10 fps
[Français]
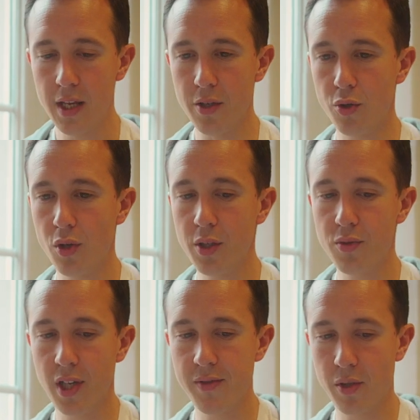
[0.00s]
une collègue
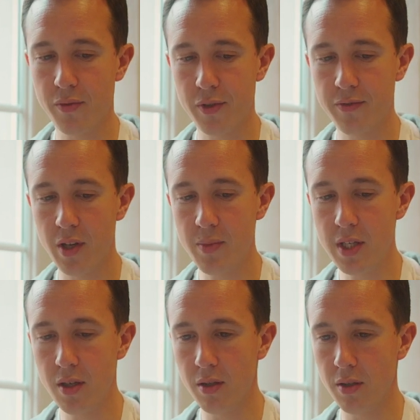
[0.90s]
du service Enfance
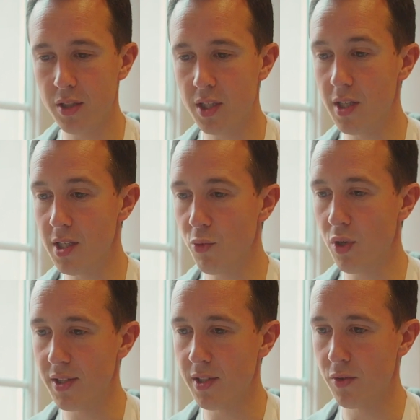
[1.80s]
Famille qui animons
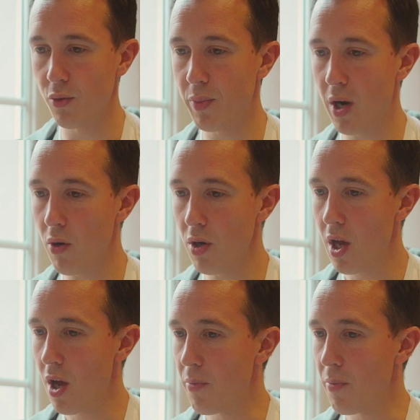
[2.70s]
la session parents.